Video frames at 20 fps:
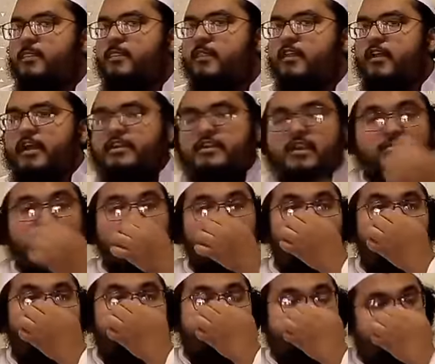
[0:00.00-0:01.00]
এটার মূল
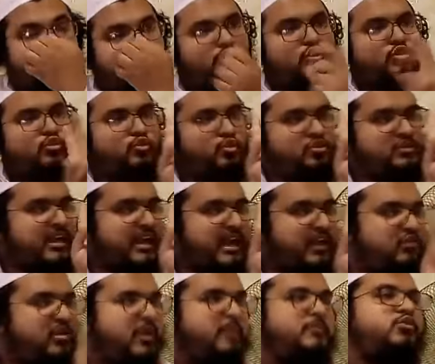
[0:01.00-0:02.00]
যে কারণ দুইটা কারণ
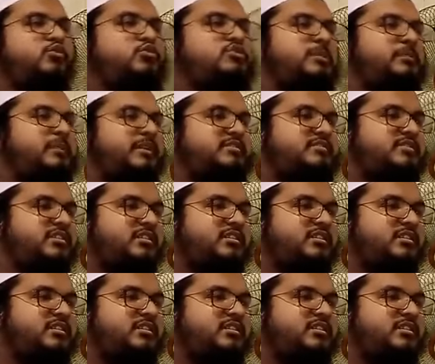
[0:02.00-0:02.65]
আমি খুঁজে পাইছি